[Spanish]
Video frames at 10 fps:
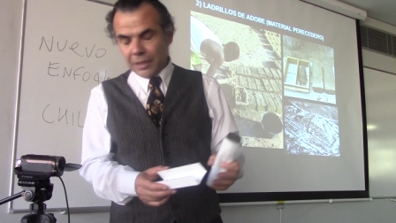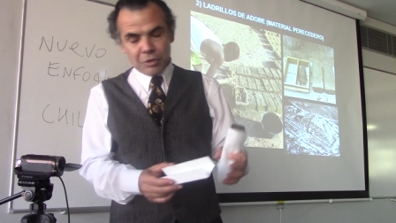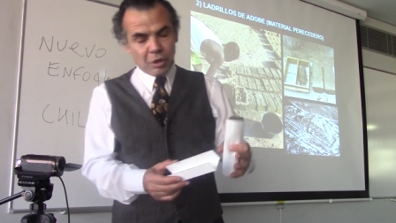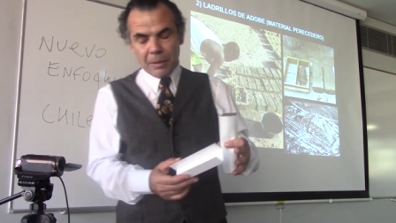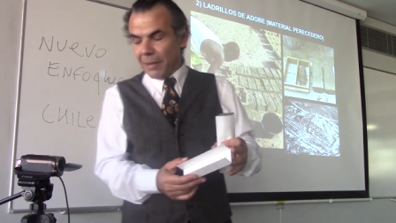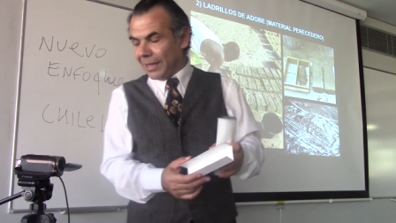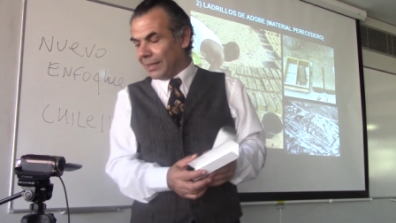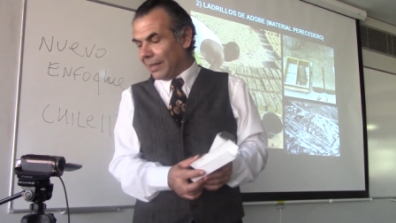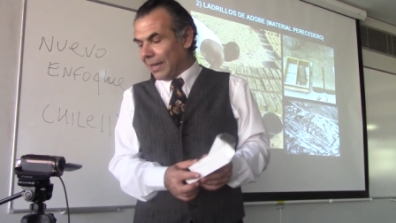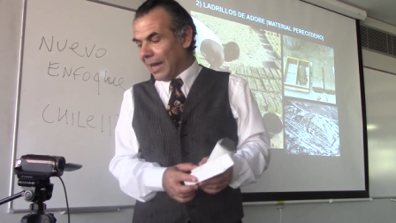Entonces
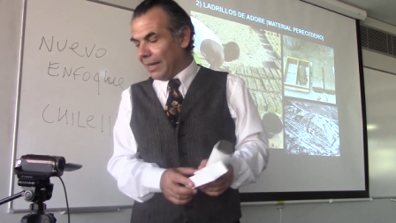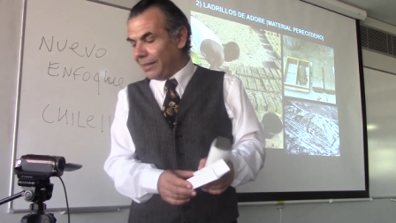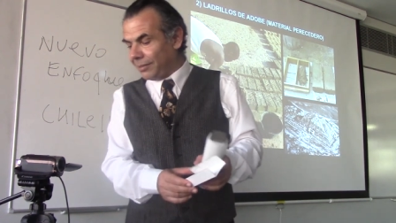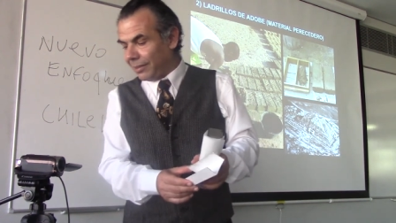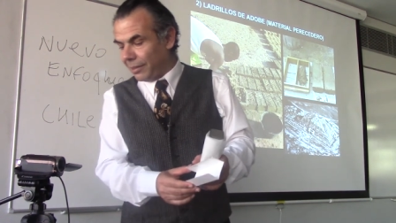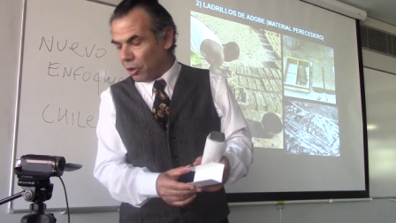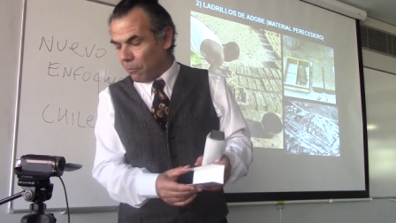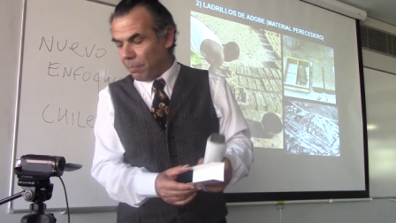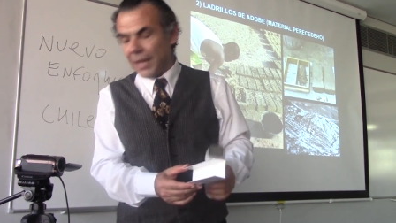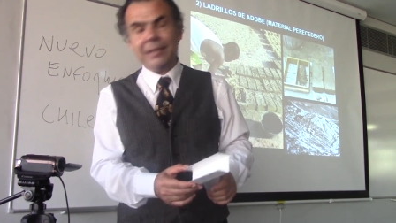van al ICI y
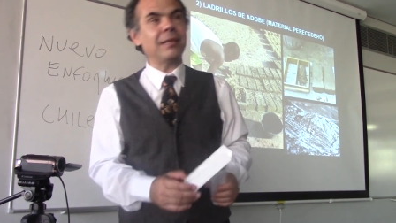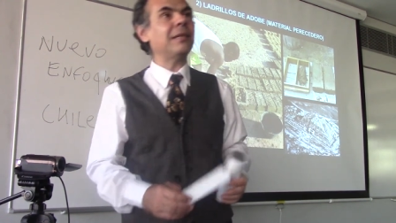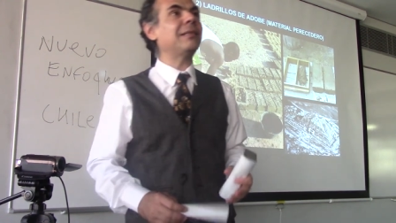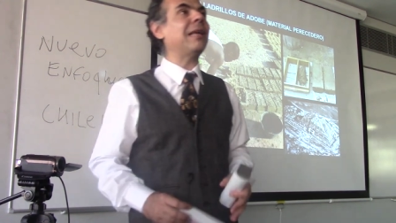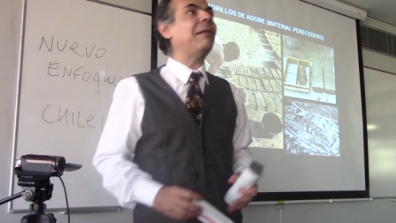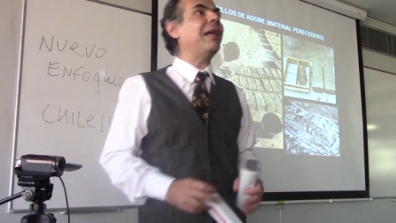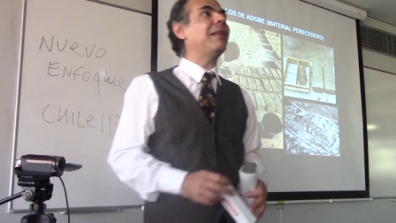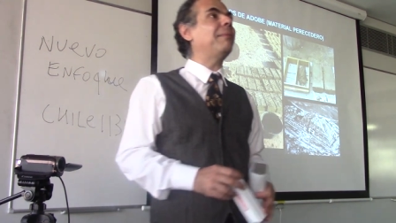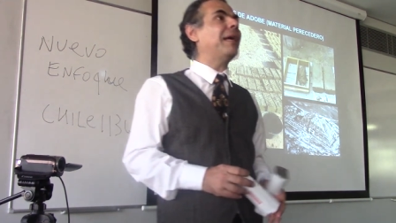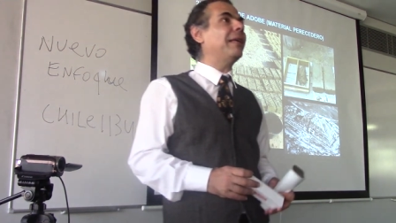compran tablas
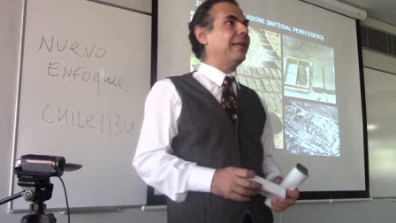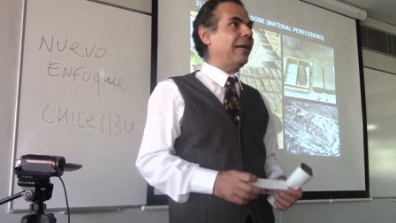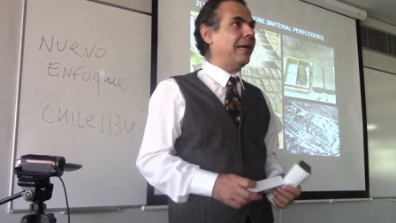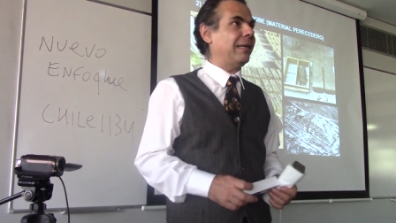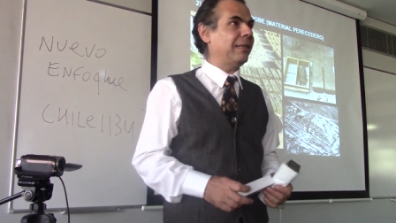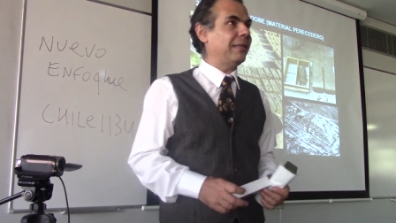de madera.